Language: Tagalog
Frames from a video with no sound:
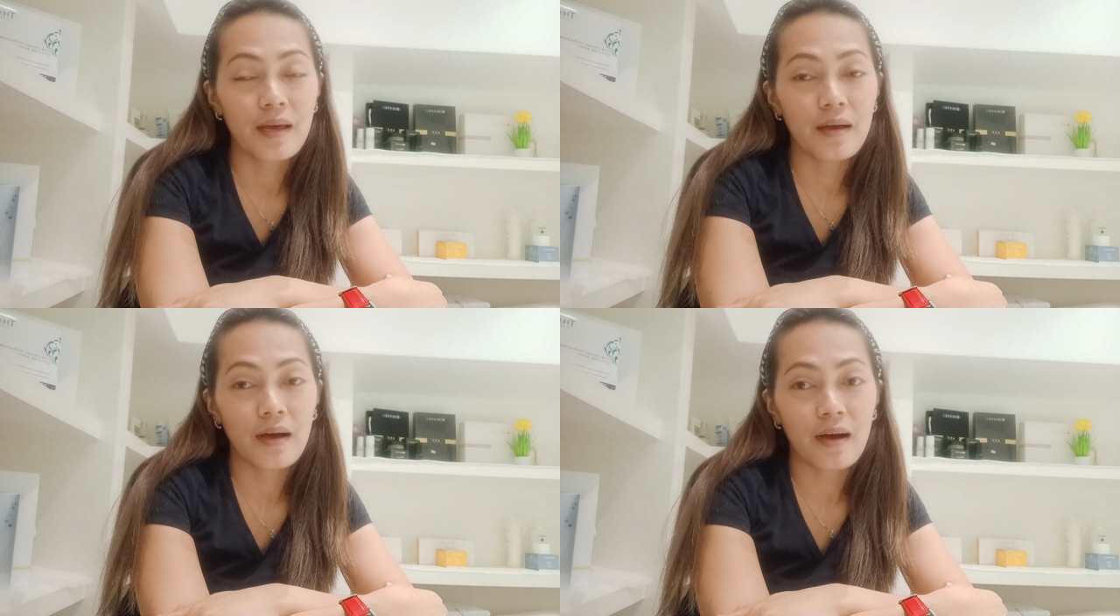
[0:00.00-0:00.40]

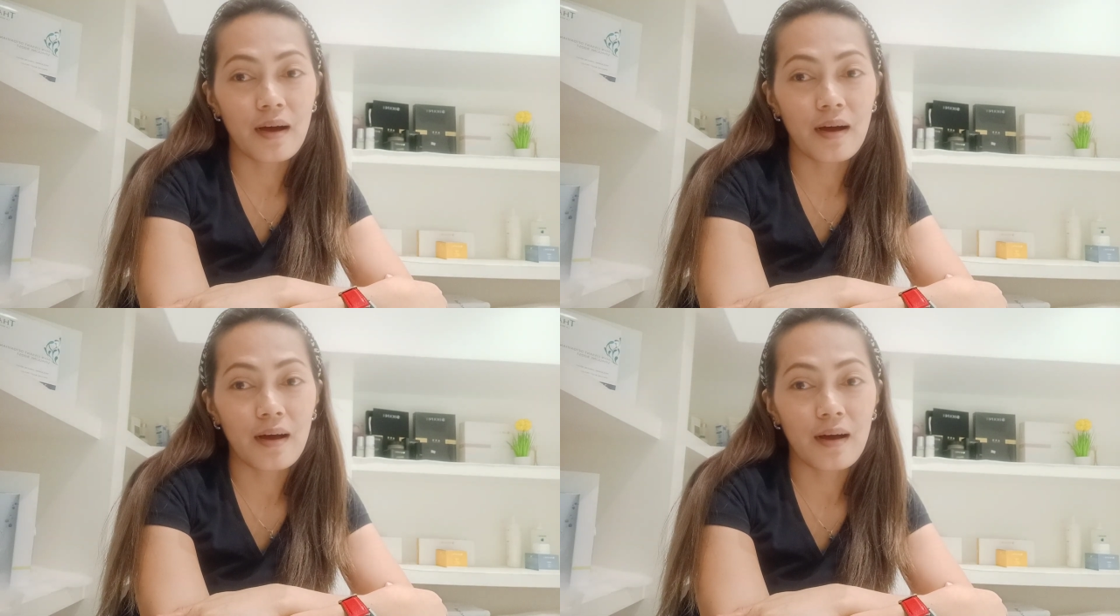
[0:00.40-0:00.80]

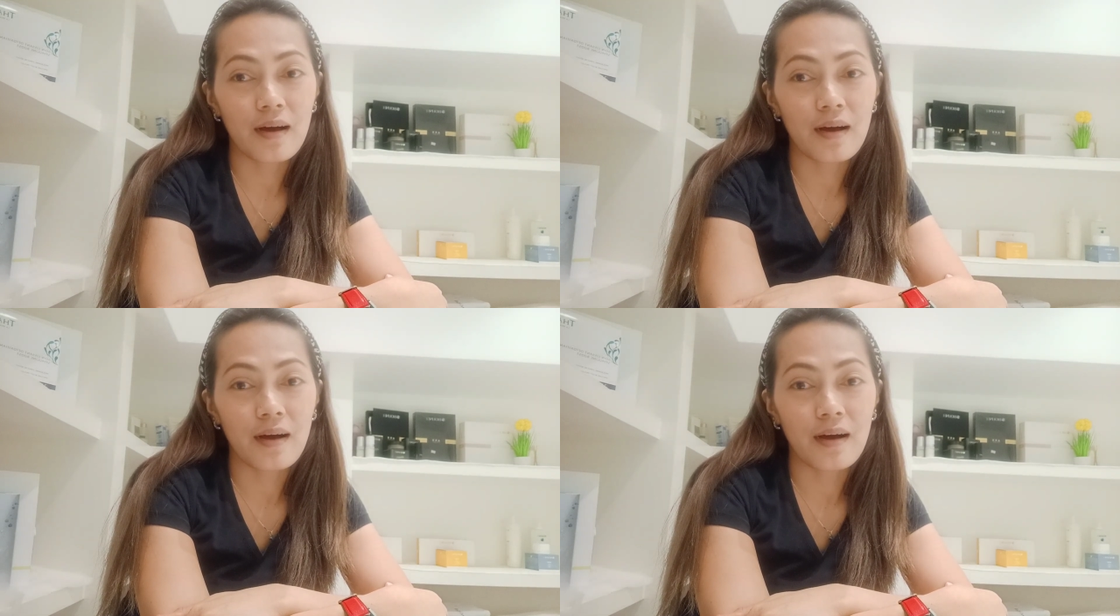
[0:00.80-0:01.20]

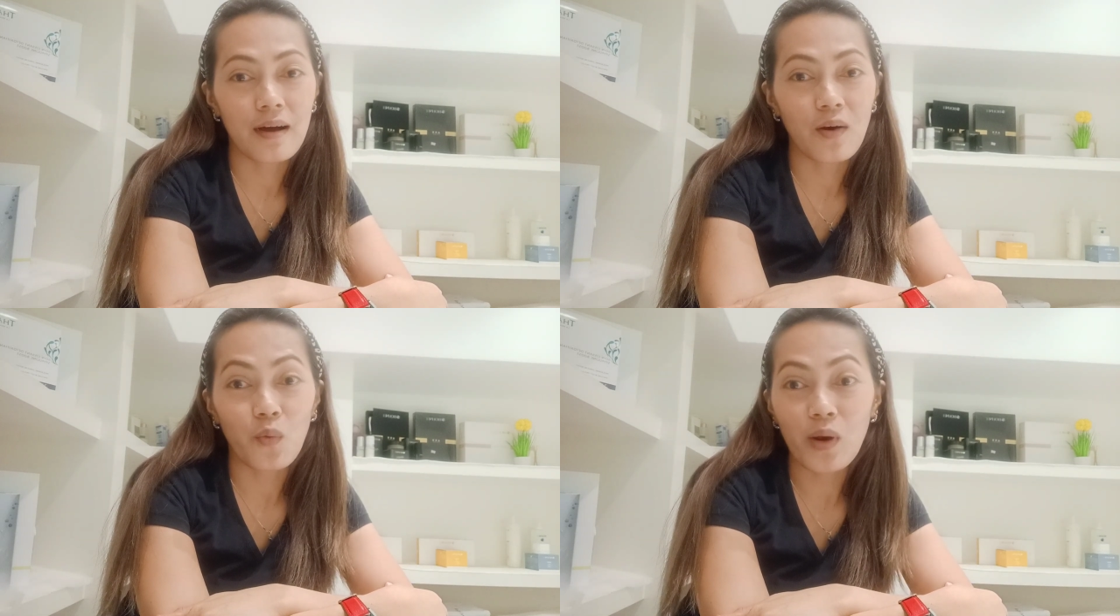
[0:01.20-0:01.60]
Uh,
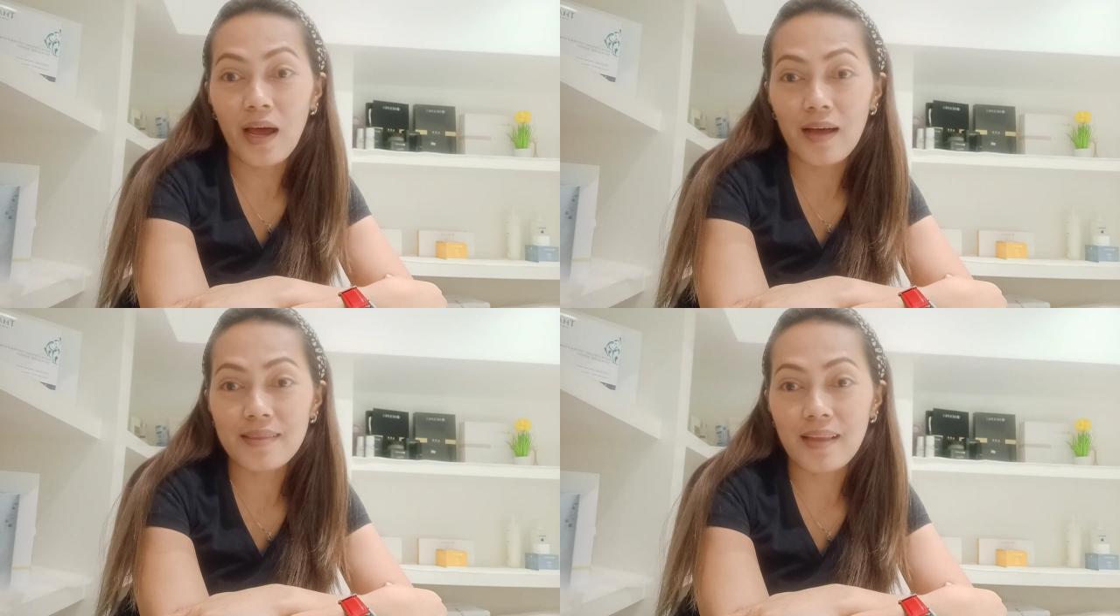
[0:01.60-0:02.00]

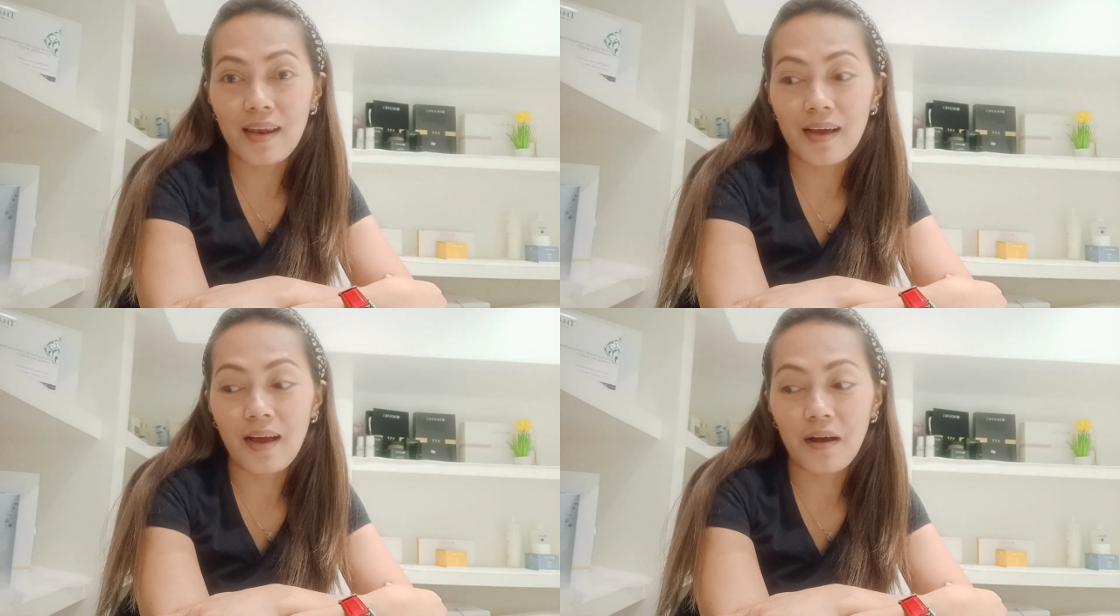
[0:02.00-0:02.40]
wala
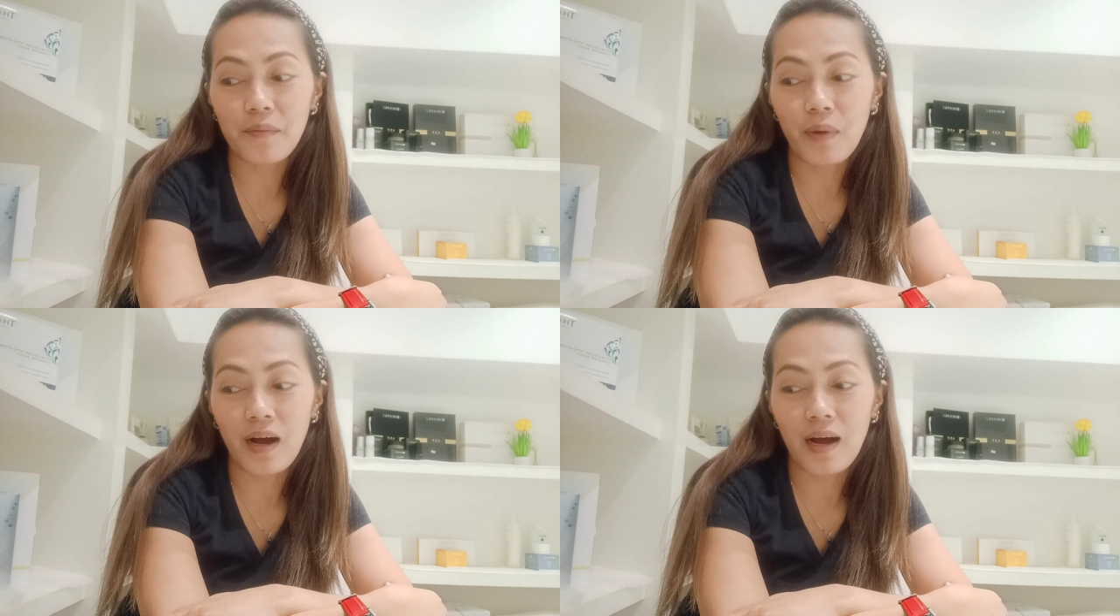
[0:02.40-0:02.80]

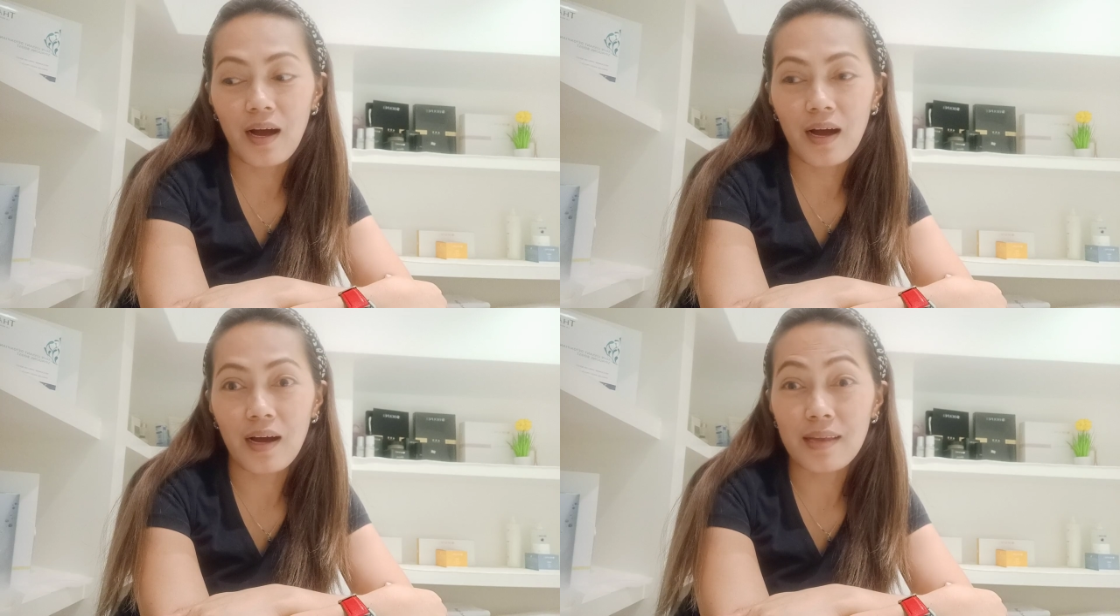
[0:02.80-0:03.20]
talagang
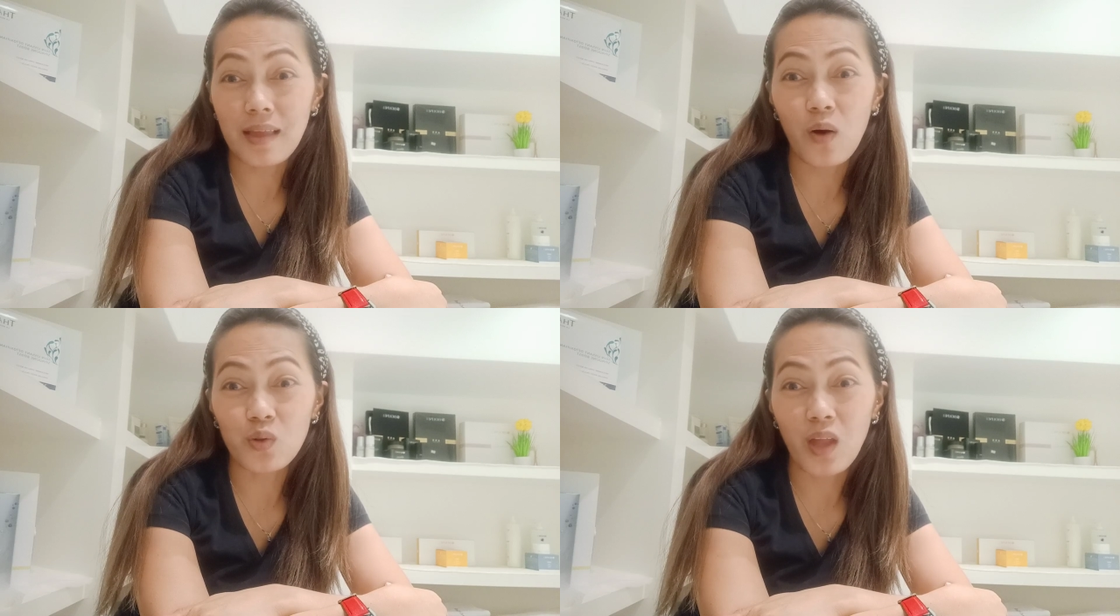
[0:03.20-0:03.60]
mga
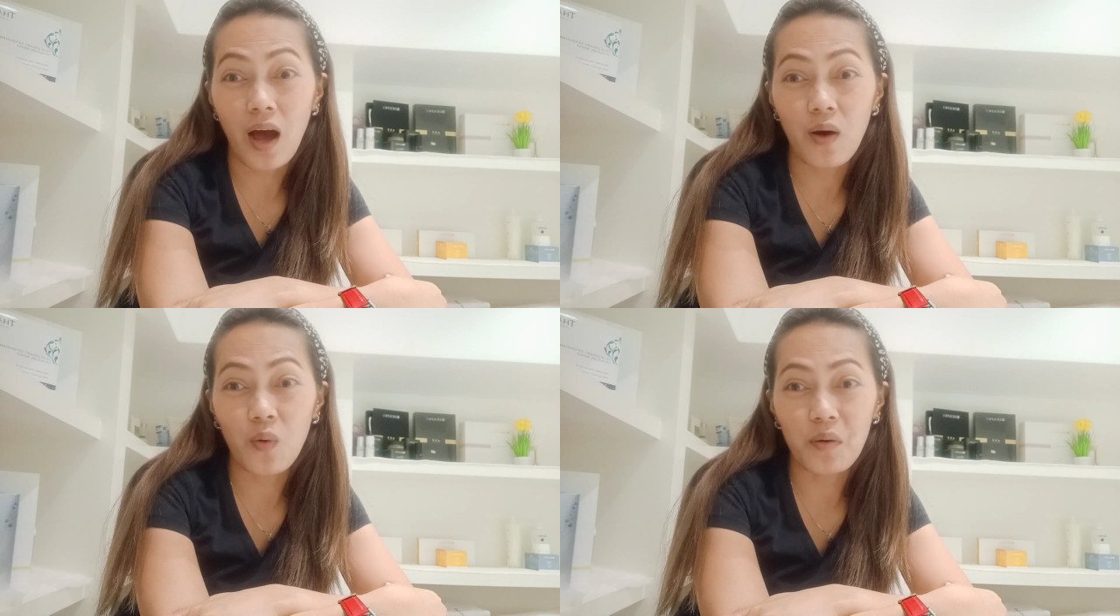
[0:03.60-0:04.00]

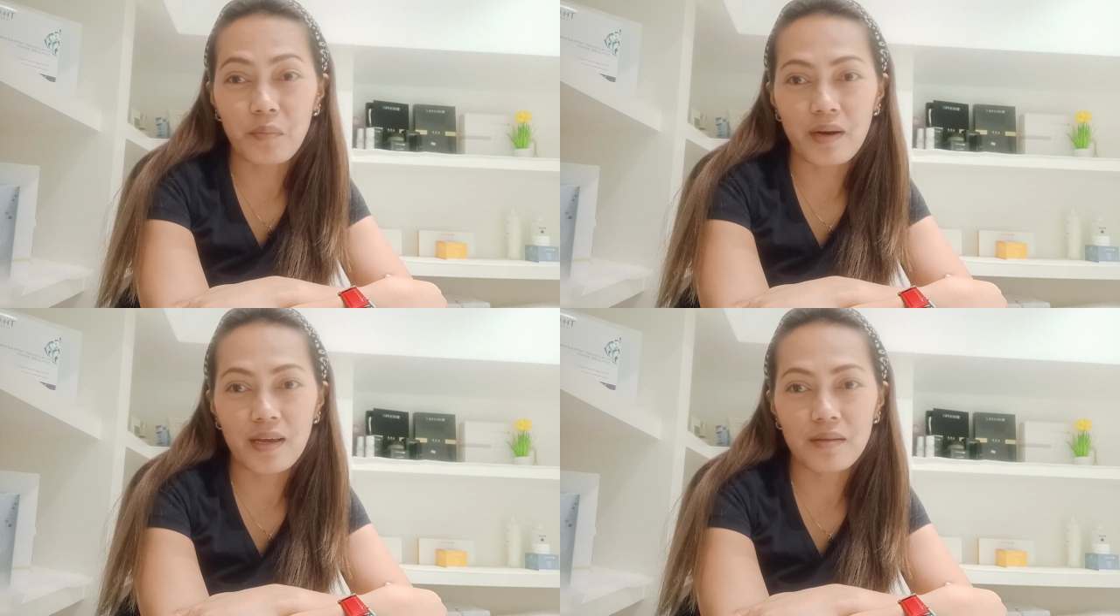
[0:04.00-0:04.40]
katao-tao ang
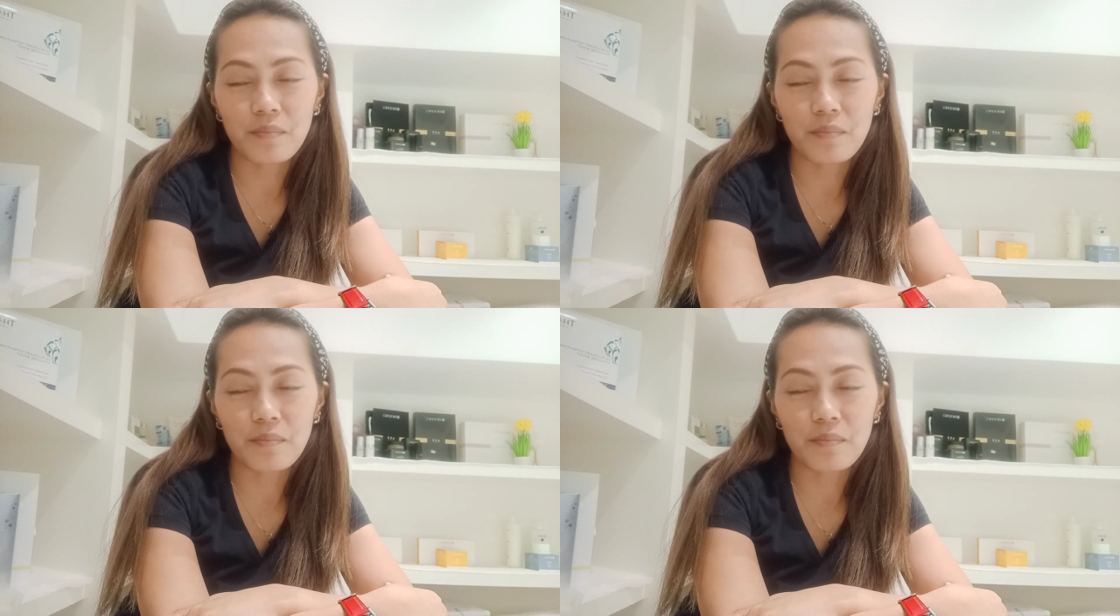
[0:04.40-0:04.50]
Bahrain.